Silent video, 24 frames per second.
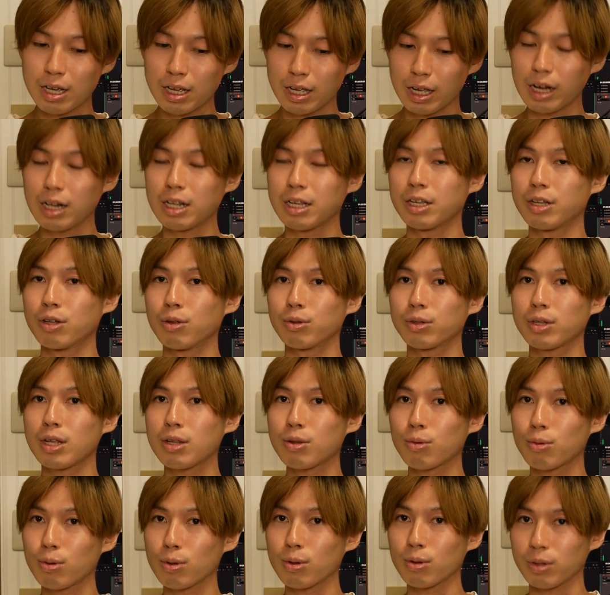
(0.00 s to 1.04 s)
やはりいろんな
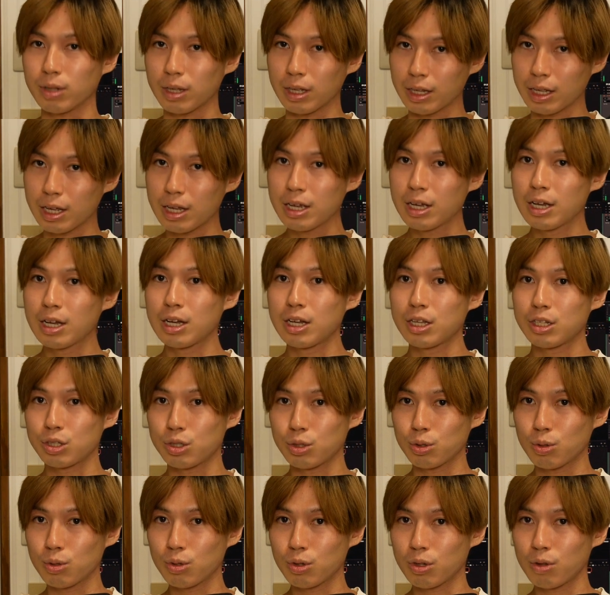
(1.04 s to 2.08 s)
ところでね、地
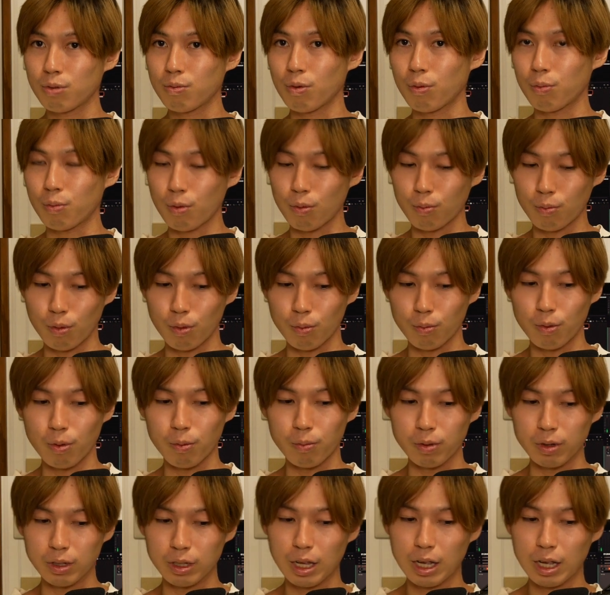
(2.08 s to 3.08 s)
方でもボンボンボンボン